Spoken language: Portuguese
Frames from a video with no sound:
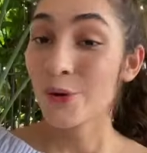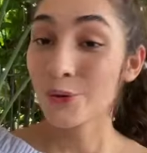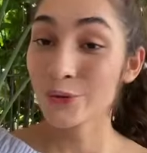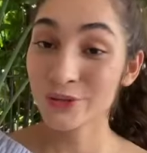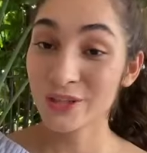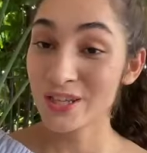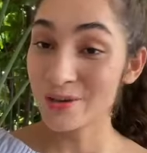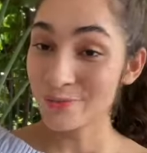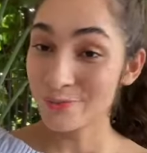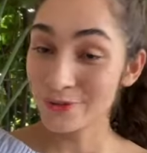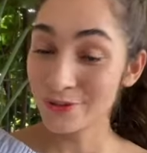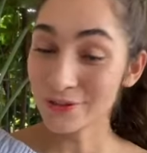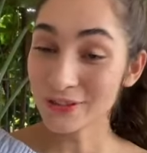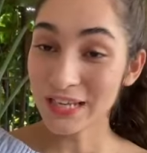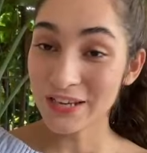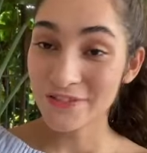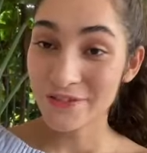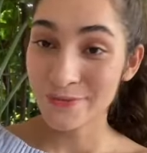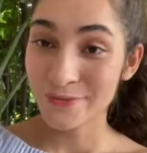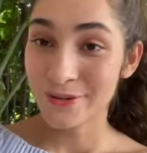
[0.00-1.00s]
O tempo não
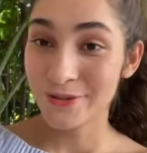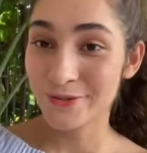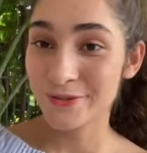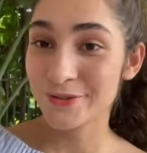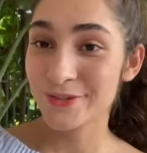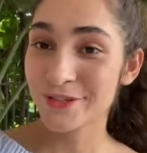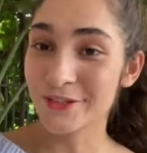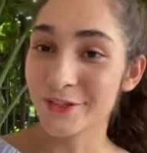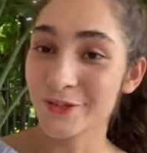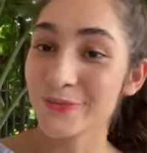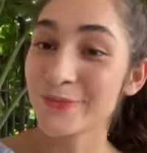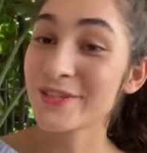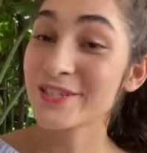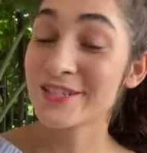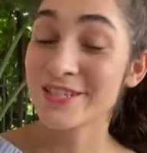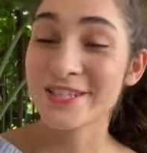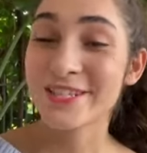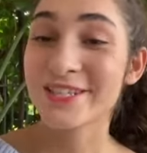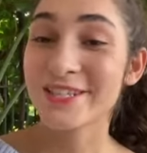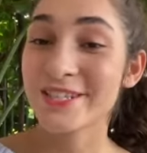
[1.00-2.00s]
tava me ajudando, mas
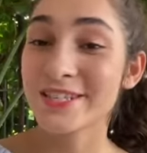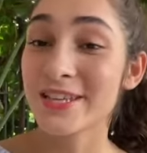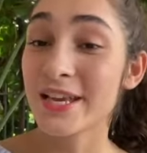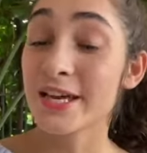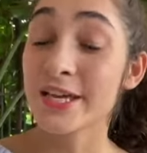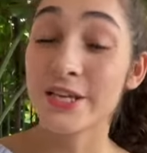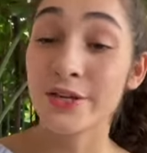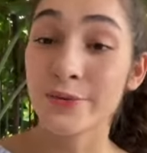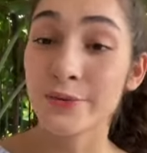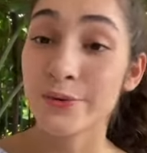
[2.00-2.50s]
antes de sair eu